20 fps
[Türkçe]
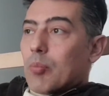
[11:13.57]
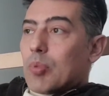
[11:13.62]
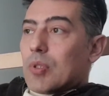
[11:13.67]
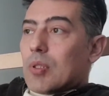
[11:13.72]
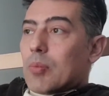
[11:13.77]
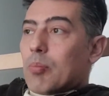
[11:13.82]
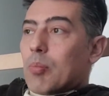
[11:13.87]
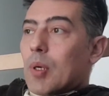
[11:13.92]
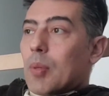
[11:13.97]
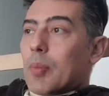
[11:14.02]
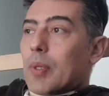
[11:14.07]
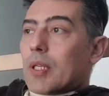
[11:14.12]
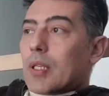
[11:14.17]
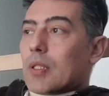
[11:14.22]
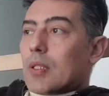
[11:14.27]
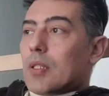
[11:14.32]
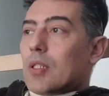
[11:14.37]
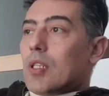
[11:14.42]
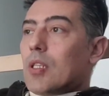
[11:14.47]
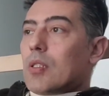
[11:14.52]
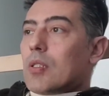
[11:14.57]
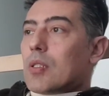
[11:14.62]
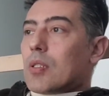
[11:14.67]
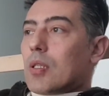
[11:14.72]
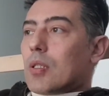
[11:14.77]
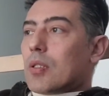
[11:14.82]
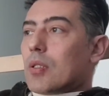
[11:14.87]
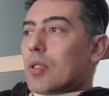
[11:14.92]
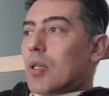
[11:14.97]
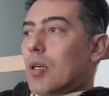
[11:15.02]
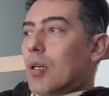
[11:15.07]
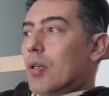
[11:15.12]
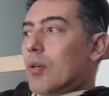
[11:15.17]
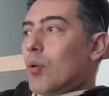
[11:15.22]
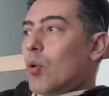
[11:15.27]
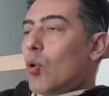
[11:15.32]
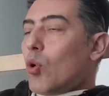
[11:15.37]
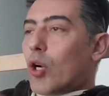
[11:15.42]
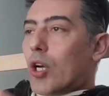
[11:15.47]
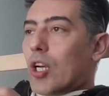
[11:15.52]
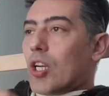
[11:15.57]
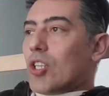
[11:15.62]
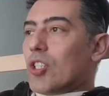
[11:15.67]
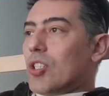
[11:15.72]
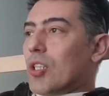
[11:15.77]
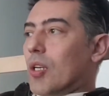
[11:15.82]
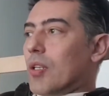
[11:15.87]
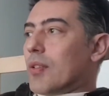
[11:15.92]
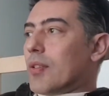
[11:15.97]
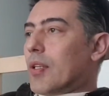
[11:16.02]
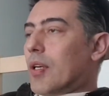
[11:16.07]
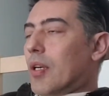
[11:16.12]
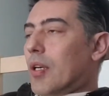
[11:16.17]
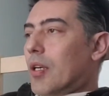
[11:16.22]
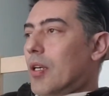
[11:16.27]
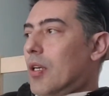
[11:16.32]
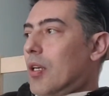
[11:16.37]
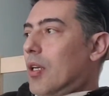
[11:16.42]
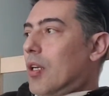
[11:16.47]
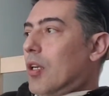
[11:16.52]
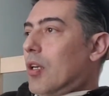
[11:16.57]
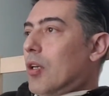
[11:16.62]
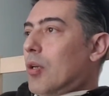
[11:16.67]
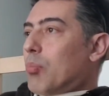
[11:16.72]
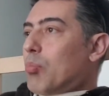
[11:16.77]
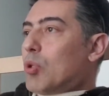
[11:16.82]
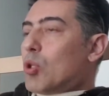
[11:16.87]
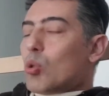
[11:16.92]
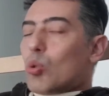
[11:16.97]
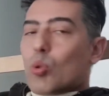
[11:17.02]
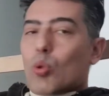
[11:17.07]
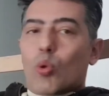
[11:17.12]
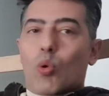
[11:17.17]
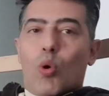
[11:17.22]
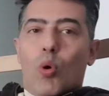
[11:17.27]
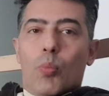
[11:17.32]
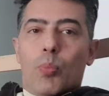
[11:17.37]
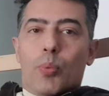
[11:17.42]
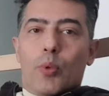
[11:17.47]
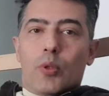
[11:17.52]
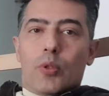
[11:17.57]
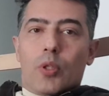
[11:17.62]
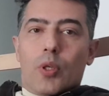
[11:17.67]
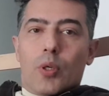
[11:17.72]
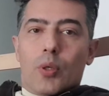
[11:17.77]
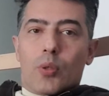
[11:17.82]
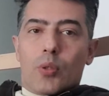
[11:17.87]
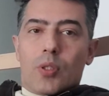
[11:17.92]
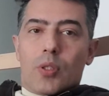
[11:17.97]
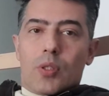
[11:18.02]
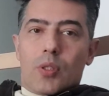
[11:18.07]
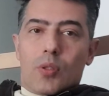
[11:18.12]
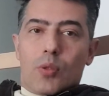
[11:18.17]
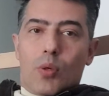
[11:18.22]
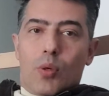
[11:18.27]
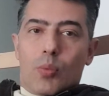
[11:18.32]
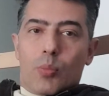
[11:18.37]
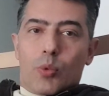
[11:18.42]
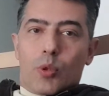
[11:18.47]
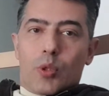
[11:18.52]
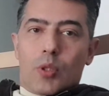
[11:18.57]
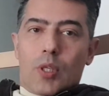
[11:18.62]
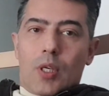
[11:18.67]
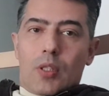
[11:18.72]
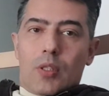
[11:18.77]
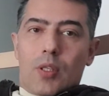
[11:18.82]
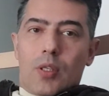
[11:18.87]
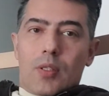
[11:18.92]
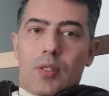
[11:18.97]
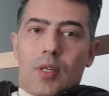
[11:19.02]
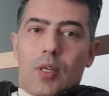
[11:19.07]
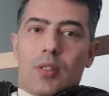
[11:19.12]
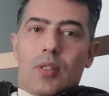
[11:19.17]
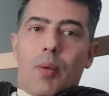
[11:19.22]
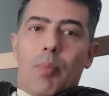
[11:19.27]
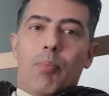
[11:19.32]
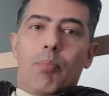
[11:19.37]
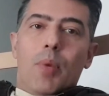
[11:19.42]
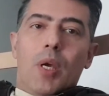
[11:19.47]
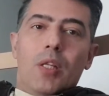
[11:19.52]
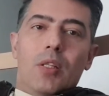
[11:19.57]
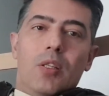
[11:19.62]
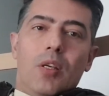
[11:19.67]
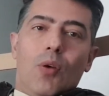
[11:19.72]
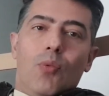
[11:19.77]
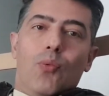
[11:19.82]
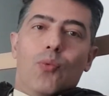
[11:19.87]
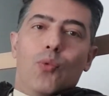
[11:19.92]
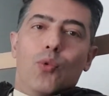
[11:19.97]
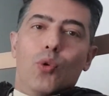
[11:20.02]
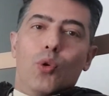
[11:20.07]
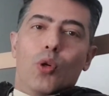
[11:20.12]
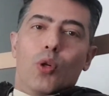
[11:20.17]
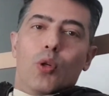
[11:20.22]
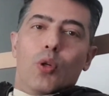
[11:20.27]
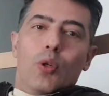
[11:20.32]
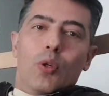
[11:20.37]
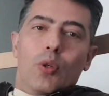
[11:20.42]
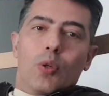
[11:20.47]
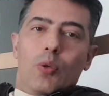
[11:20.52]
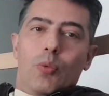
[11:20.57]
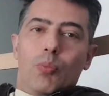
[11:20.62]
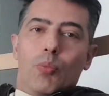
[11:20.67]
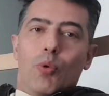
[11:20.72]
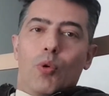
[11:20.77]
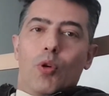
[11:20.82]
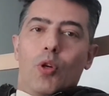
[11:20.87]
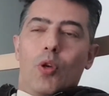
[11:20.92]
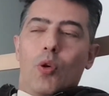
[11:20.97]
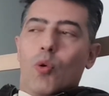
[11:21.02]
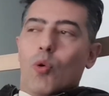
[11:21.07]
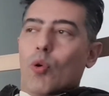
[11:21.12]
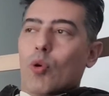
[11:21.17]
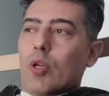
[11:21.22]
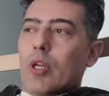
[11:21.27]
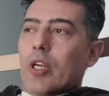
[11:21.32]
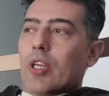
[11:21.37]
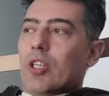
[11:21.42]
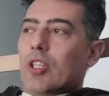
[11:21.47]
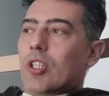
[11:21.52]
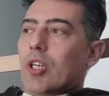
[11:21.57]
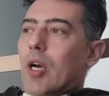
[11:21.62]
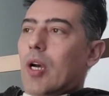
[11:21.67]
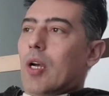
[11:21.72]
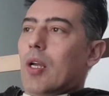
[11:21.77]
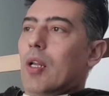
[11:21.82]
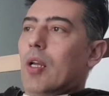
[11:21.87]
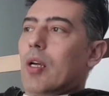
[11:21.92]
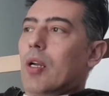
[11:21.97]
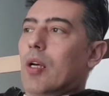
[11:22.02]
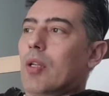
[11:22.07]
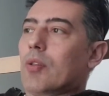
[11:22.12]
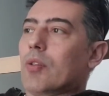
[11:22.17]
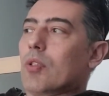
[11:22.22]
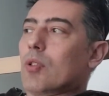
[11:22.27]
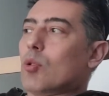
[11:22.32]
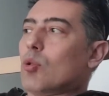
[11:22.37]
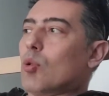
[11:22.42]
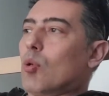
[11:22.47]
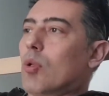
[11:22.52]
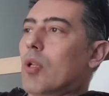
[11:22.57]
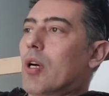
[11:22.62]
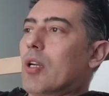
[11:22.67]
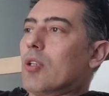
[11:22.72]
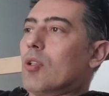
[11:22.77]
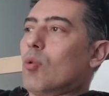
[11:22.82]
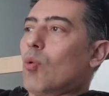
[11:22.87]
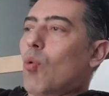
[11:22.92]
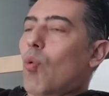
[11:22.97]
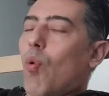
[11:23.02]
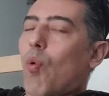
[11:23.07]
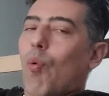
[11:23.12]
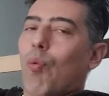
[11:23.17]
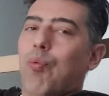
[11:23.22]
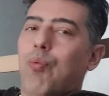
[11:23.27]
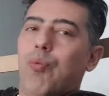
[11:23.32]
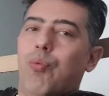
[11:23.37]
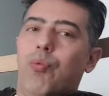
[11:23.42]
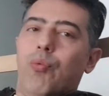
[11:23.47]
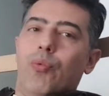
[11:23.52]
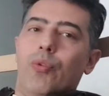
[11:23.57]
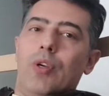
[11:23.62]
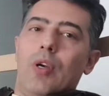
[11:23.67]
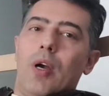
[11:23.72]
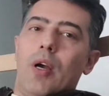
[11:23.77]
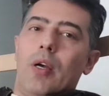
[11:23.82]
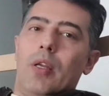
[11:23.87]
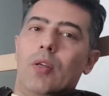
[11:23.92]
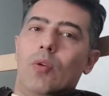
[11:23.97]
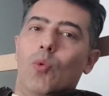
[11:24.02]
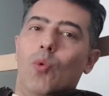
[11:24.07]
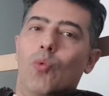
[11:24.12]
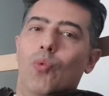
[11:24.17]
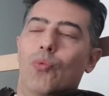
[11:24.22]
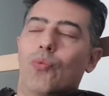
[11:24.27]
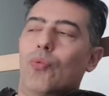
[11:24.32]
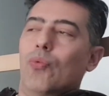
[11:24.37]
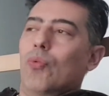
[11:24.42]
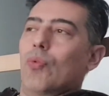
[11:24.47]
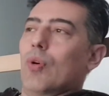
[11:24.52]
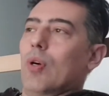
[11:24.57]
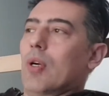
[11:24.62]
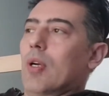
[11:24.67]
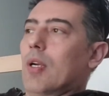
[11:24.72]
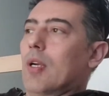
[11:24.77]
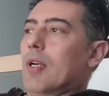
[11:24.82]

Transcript: Bizim memleketin insanı da o heyecanla bir sürü komplo teoricisi doğmuş zaten. Zaten medya full böyle öyle hikayeler anlatıyorlar ki of yani uf.